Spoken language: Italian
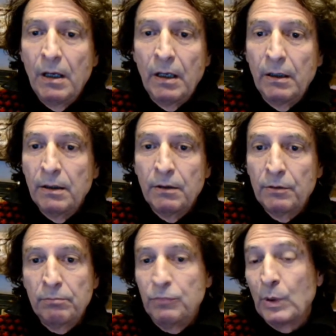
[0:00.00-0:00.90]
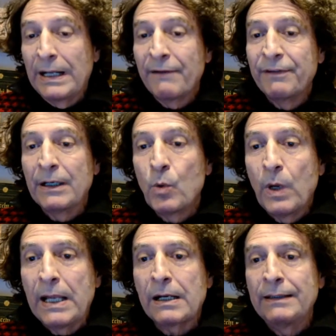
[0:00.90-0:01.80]
eh, di una nave da
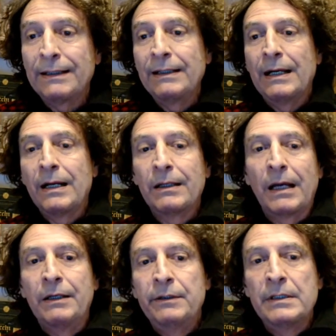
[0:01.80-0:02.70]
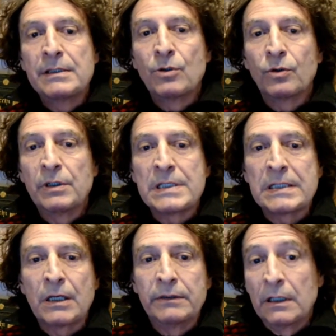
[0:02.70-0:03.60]
guerra italiana all'inizio del,
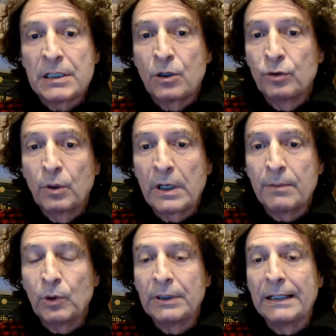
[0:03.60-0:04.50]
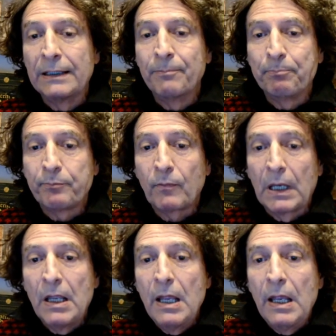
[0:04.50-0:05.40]
della Seconda Guerra Mondiale
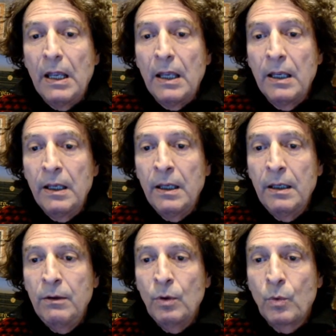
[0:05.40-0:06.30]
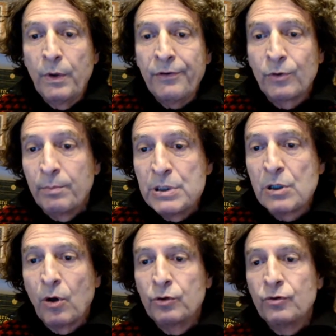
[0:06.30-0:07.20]
e in questo
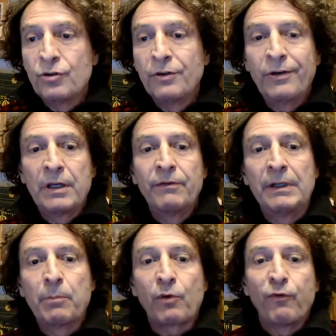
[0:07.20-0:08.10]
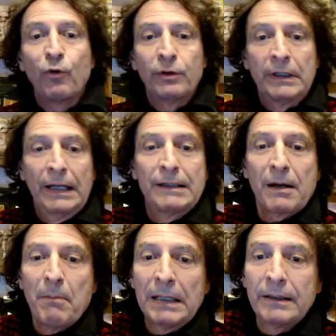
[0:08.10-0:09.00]
episodio ci descrive le profonde e
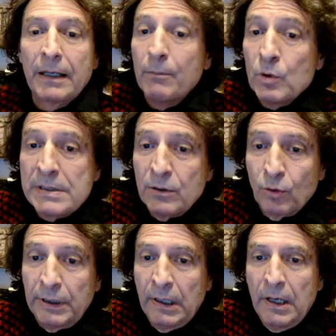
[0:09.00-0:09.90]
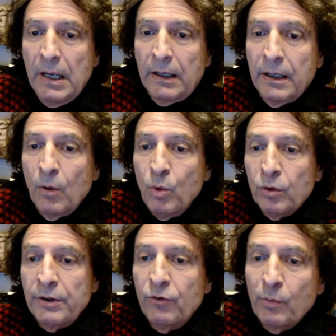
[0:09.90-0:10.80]
drammatiche emozioni che
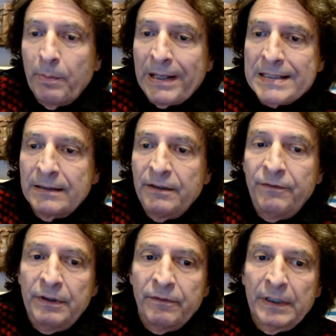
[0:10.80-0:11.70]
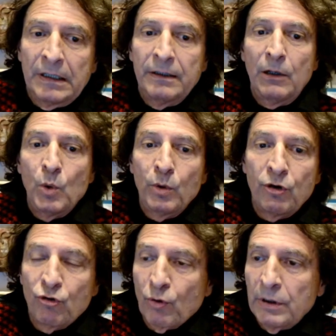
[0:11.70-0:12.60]
uno dei superstiti vive nei
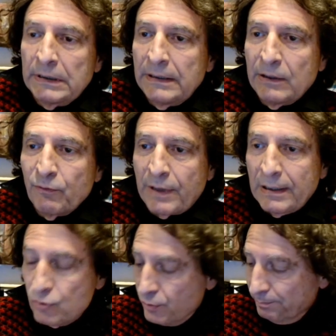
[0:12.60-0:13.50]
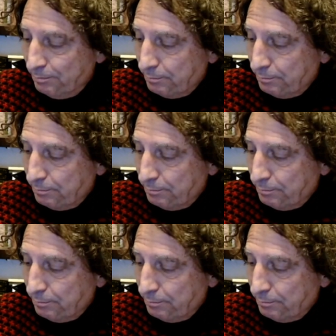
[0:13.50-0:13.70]
lunghi giorni del naufragio.